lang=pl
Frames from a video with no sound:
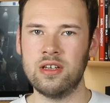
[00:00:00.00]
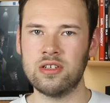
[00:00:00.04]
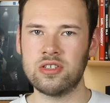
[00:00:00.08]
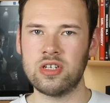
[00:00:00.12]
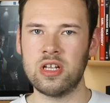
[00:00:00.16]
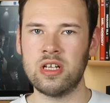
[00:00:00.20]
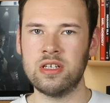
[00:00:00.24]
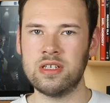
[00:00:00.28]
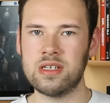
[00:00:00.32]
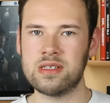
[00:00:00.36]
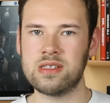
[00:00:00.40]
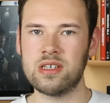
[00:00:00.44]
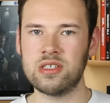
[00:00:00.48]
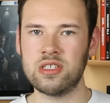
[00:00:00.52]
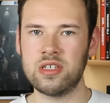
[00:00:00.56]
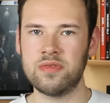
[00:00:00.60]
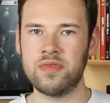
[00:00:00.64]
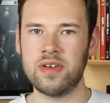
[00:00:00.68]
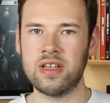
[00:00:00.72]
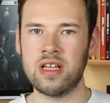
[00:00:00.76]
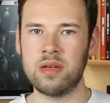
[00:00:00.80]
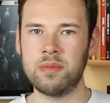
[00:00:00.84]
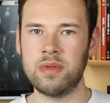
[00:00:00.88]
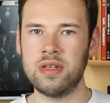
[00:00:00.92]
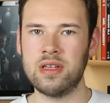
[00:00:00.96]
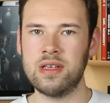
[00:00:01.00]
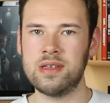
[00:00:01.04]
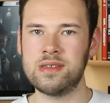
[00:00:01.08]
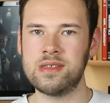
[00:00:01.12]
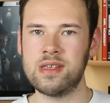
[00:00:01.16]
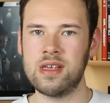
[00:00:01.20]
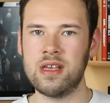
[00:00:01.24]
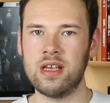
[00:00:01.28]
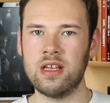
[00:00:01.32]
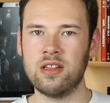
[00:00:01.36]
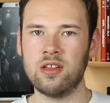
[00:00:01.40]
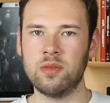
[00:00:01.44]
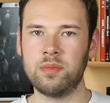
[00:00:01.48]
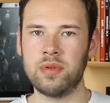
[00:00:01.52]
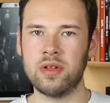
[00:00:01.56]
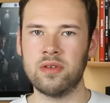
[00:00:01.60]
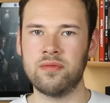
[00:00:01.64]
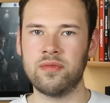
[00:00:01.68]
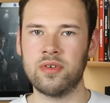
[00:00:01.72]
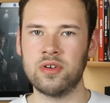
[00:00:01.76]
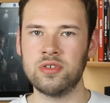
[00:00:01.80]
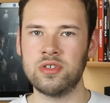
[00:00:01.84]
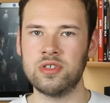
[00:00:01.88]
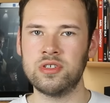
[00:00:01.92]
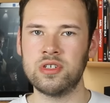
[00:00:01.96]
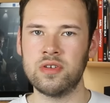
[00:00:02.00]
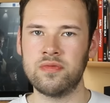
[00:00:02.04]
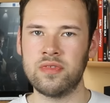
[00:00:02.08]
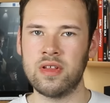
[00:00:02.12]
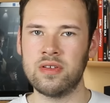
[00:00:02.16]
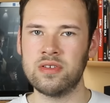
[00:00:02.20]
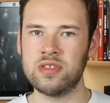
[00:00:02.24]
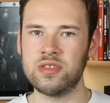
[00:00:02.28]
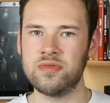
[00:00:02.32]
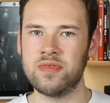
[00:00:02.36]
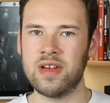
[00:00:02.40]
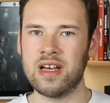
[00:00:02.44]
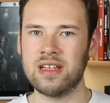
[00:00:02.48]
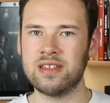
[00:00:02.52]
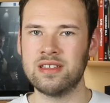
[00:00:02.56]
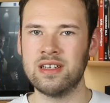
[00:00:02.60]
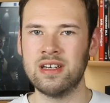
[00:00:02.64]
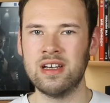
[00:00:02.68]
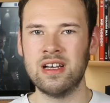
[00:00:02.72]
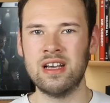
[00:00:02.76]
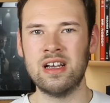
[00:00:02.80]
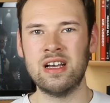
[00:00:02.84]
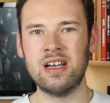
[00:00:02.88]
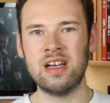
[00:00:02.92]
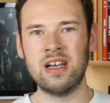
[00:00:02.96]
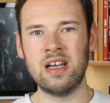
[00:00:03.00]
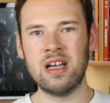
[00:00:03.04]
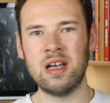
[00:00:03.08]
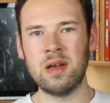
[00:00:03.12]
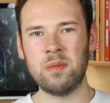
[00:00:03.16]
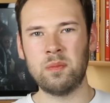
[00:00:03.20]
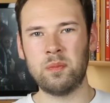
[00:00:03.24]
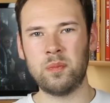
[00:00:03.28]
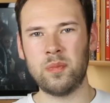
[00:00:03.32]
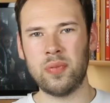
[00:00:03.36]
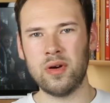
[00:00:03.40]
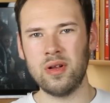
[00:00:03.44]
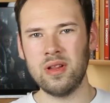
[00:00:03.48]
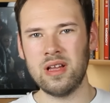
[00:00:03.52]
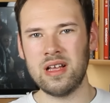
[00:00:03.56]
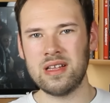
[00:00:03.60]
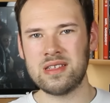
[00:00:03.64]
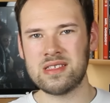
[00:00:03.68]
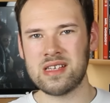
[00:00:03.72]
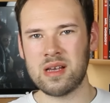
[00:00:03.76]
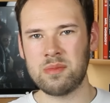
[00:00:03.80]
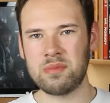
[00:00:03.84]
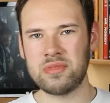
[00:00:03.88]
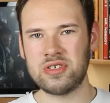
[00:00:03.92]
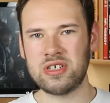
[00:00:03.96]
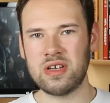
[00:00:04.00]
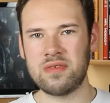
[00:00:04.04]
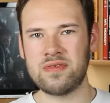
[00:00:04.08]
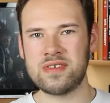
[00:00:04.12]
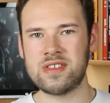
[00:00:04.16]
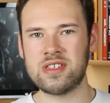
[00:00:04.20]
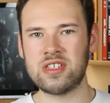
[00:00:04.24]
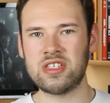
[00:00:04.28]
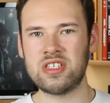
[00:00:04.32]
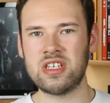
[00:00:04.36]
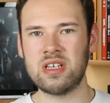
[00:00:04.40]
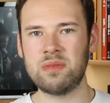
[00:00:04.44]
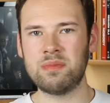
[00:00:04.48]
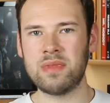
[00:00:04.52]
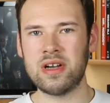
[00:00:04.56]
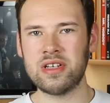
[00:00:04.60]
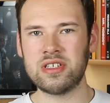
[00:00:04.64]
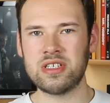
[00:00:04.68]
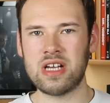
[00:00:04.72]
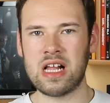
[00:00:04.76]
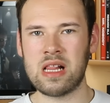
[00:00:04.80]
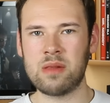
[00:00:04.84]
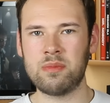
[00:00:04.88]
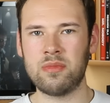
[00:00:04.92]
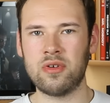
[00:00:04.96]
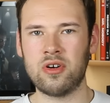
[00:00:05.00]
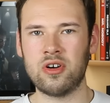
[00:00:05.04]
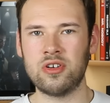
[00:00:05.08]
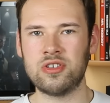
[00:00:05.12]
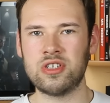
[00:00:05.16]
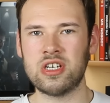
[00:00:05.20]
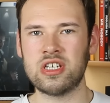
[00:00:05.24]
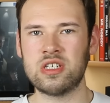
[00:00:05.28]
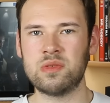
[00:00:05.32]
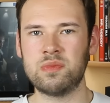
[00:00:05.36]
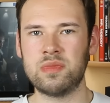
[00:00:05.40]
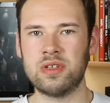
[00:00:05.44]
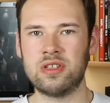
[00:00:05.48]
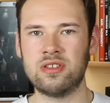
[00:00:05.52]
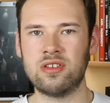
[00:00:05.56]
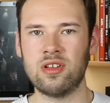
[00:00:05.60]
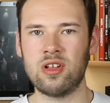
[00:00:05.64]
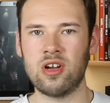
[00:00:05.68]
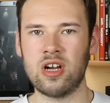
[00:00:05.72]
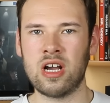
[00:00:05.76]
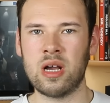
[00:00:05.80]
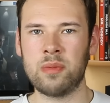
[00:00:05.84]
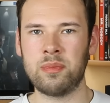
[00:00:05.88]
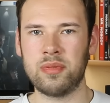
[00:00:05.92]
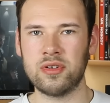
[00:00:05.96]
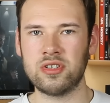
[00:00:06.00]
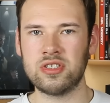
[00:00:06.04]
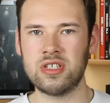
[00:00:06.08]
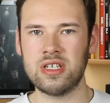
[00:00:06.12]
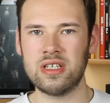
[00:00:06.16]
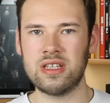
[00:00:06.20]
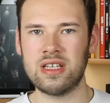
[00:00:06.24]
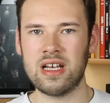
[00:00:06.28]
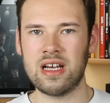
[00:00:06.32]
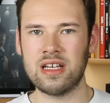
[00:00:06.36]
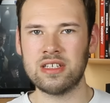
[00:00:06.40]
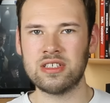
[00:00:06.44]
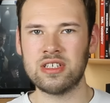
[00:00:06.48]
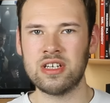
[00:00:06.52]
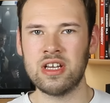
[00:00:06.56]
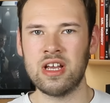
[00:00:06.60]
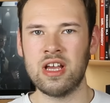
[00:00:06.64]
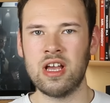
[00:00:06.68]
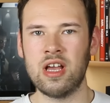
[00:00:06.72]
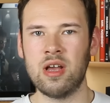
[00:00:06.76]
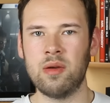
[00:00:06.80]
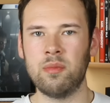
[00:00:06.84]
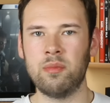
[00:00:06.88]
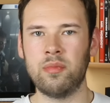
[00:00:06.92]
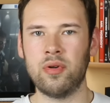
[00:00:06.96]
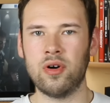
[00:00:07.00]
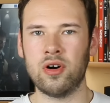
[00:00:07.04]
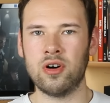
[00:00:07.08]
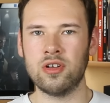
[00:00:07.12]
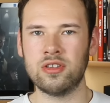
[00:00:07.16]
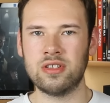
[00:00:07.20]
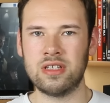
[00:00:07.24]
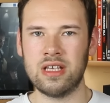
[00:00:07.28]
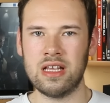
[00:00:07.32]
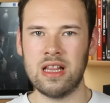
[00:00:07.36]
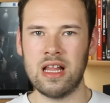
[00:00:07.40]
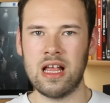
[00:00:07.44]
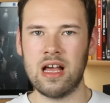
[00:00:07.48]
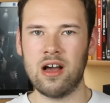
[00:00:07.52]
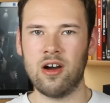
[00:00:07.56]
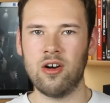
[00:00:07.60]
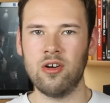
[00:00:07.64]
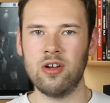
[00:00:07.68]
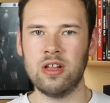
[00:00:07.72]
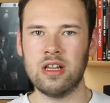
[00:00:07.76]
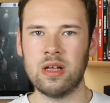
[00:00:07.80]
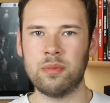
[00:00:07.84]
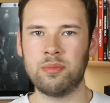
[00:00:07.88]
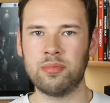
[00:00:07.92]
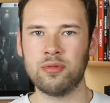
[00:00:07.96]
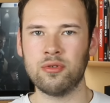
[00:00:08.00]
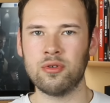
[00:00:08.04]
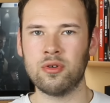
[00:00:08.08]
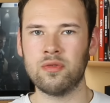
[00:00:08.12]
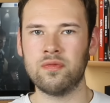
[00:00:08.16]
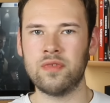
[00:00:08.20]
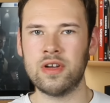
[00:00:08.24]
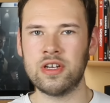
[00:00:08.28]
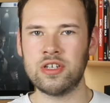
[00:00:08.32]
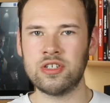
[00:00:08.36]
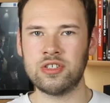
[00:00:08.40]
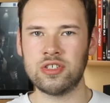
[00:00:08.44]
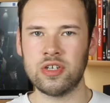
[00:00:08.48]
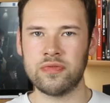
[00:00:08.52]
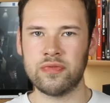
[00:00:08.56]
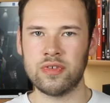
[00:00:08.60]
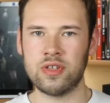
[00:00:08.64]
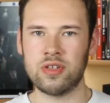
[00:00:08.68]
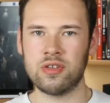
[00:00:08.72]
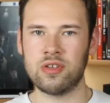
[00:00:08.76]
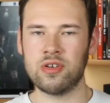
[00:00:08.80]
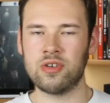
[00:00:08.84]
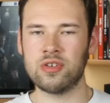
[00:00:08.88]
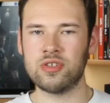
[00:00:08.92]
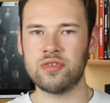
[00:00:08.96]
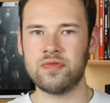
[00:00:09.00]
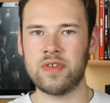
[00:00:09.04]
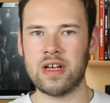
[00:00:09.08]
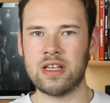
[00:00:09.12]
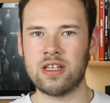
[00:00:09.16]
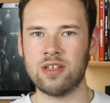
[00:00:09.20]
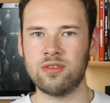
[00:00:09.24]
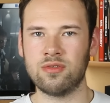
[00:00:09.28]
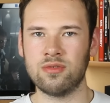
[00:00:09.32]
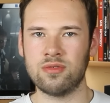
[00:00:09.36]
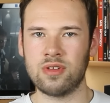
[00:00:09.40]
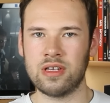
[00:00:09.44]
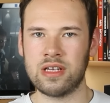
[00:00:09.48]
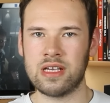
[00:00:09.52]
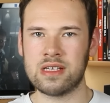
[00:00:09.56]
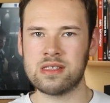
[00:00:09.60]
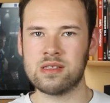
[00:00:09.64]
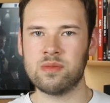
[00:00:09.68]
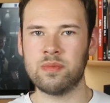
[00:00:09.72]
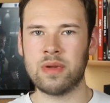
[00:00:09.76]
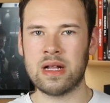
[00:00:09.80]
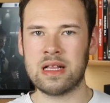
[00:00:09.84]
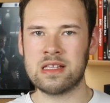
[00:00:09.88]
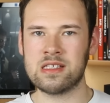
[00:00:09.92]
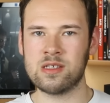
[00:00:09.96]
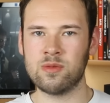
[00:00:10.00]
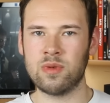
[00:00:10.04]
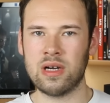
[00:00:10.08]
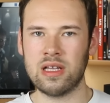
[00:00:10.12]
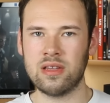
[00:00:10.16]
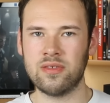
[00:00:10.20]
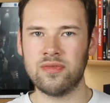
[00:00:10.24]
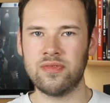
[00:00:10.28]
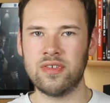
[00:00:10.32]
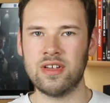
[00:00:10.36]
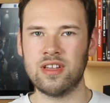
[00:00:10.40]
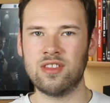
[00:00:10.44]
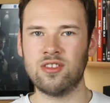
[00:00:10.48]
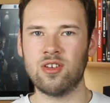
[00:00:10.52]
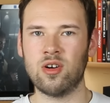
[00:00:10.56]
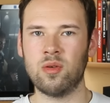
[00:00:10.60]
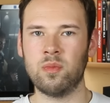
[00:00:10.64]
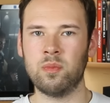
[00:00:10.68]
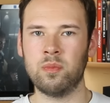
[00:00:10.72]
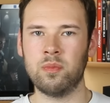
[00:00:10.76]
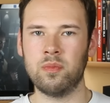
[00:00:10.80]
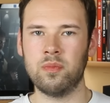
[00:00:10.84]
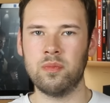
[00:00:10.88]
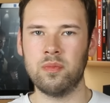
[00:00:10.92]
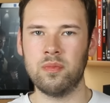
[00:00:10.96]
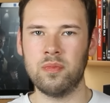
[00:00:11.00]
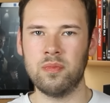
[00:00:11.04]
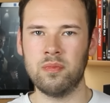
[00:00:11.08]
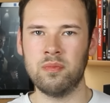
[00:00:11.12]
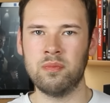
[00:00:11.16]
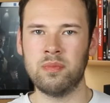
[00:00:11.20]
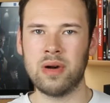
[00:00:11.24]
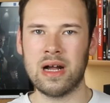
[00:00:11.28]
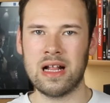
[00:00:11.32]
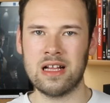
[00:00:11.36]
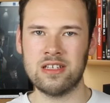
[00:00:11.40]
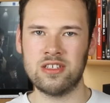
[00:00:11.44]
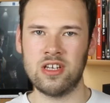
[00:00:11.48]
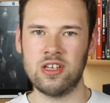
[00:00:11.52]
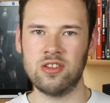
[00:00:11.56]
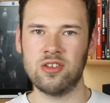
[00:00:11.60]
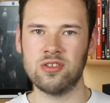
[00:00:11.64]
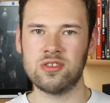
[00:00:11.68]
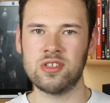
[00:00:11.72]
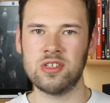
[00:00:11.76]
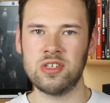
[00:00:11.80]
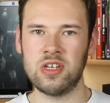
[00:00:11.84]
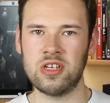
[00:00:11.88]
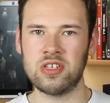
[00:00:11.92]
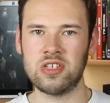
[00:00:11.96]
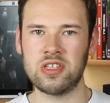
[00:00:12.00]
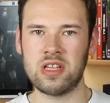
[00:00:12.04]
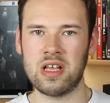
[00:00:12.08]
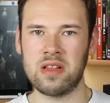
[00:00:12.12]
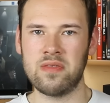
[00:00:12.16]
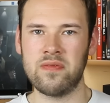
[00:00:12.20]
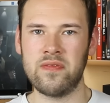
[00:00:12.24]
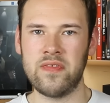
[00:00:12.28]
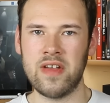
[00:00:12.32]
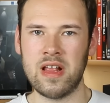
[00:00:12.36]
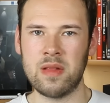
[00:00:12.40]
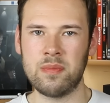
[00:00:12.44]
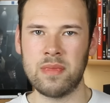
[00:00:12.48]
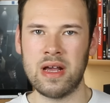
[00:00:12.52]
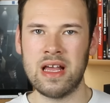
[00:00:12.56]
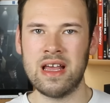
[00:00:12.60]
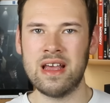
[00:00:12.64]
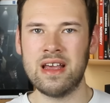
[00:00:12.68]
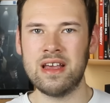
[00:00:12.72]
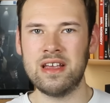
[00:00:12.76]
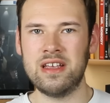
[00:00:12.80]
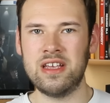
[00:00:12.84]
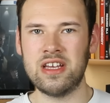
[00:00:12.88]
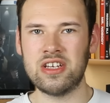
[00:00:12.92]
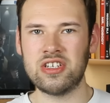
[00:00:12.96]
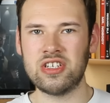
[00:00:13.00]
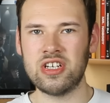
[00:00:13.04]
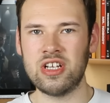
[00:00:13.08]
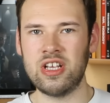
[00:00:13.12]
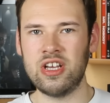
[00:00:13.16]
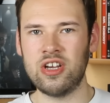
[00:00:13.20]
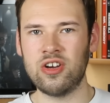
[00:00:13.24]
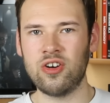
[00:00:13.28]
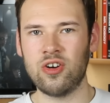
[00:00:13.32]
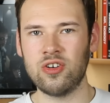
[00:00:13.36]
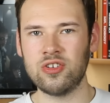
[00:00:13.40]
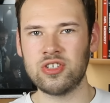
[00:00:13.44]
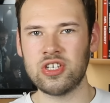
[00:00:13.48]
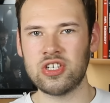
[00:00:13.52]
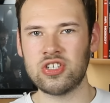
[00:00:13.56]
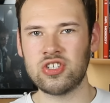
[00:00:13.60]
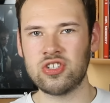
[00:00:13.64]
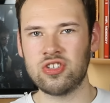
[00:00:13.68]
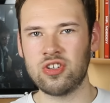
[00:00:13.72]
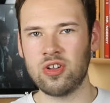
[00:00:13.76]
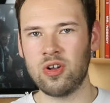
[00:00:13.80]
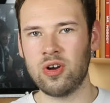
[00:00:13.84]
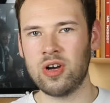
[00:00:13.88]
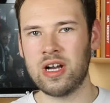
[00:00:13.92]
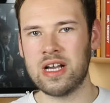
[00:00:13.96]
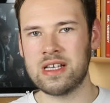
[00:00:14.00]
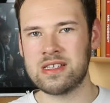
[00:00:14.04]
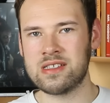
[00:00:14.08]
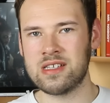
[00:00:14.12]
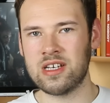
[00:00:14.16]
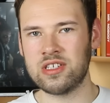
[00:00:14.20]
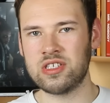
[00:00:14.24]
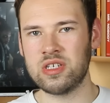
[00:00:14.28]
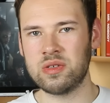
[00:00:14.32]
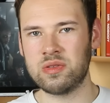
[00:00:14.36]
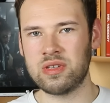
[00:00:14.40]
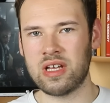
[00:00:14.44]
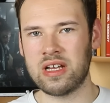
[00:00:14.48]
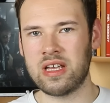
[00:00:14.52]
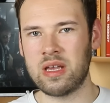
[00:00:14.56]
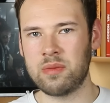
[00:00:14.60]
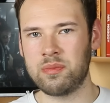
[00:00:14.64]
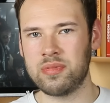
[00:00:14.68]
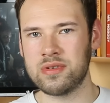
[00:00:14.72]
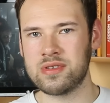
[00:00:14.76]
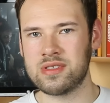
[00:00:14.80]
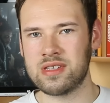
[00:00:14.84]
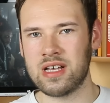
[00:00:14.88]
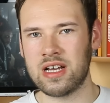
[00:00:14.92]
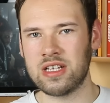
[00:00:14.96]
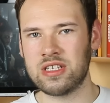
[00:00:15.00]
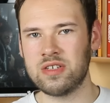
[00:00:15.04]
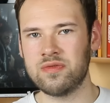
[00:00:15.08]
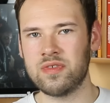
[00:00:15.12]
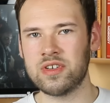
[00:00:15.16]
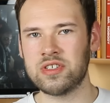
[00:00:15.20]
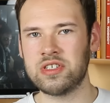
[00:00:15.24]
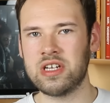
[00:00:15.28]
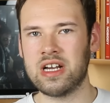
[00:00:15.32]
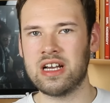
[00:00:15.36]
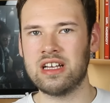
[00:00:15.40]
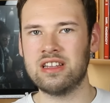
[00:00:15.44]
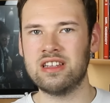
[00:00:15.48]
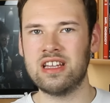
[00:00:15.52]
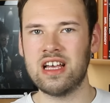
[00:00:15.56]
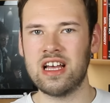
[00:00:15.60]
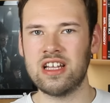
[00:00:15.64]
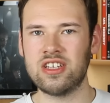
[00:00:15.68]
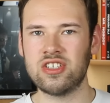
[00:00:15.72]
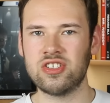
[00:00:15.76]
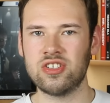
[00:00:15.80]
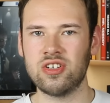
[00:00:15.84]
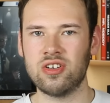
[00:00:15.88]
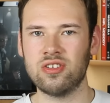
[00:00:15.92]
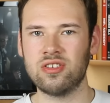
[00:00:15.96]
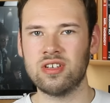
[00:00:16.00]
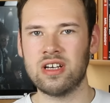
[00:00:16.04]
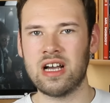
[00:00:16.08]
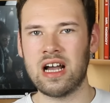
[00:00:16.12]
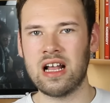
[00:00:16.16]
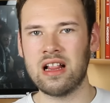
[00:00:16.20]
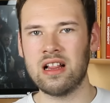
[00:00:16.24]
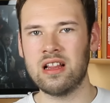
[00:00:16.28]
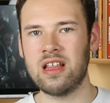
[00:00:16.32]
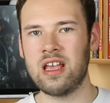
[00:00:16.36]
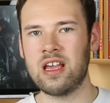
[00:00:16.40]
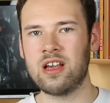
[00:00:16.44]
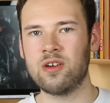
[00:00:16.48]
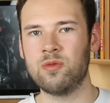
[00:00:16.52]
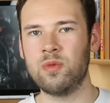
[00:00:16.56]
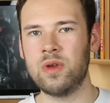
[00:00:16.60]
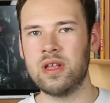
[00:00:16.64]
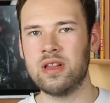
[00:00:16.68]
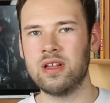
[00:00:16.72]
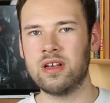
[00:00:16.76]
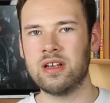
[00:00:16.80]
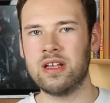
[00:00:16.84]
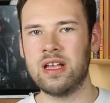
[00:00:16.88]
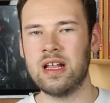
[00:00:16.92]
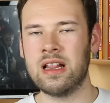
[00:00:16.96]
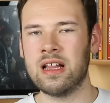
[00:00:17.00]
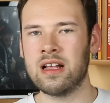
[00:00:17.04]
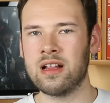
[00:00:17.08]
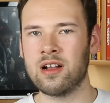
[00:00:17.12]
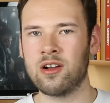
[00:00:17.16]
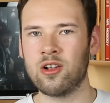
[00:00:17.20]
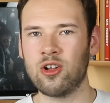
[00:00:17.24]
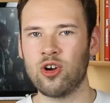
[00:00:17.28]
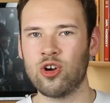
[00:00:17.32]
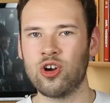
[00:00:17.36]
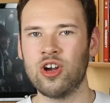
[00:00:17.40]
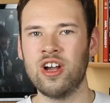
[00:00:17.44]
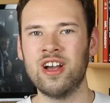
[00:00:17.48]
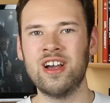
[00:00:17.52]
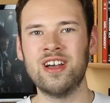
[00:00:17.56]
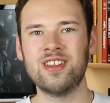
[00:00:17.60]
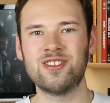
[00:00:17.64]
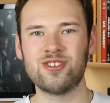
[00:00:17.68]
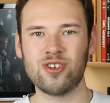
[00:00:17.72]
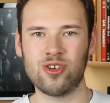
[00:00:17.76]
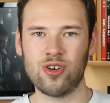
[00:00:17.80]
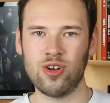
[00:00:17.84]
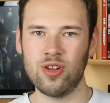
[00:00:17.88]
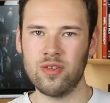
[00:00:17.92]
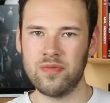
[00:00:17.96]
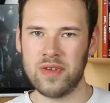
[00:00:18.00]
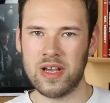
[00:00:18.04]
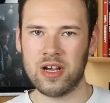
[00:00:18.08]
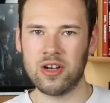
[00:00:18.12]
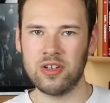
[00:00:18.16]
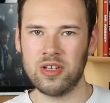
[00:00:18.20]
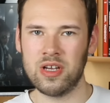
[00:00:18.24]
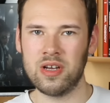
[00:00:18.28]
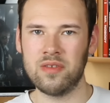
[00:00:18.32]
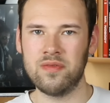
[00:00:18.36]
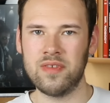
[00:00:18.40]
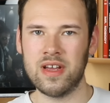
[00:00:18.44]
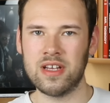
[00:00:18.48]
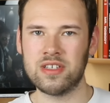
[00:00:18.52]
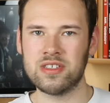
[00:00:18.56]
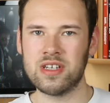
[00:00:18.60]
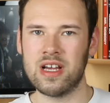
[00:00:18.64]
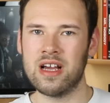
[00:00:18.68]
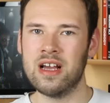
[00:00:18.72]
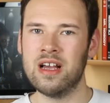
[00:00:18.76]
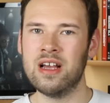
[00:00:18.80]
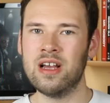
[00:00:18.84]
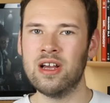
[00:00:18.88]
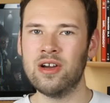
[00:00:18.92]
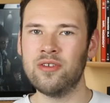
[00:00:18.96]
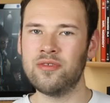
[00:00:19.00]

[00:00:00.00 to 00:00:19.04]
Jeżeli nie jesteście fanami DC i dopiero wchodzicie w ten świat, polecam się wstrzymać albo chociażby trochę poczytać, bo o tyle, o ile próg wejściowy do tego świata tutaj jest bardzo łatwy, to bardziej docenicie ten film, jeżeli chociaż trochę znacie takie postacie właśnie jak Deadshot, Harley Quinn, Killer Croc, cokolwiek o nich wiecie.